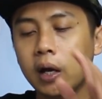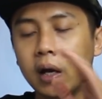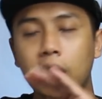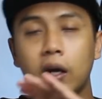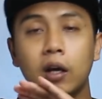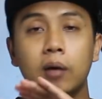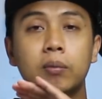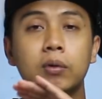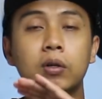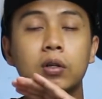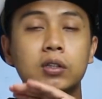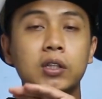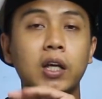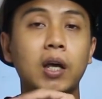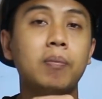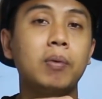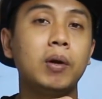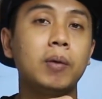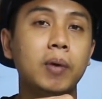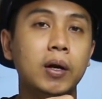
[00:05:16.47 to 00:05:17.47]
kalau menurut
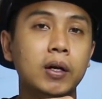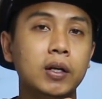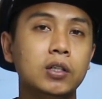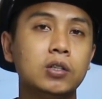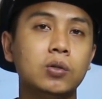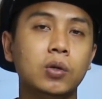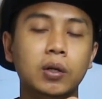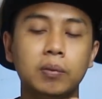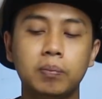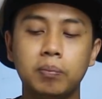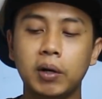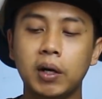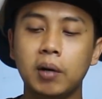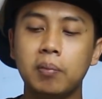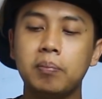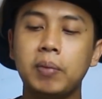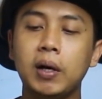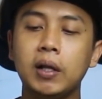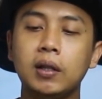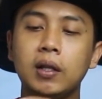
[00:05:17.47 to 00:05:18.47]
saya pribadi cuy
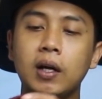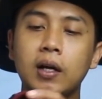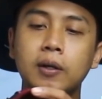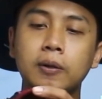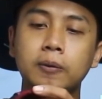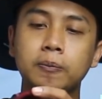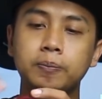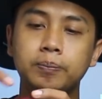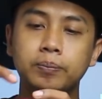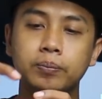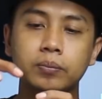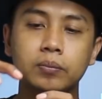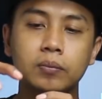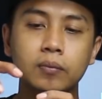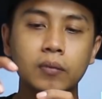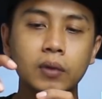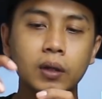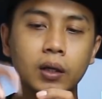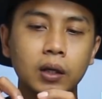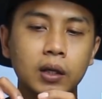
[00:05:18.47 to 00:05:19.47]
penempatan
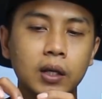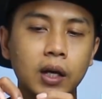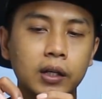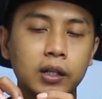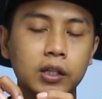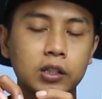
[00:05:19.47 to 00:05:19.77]
yang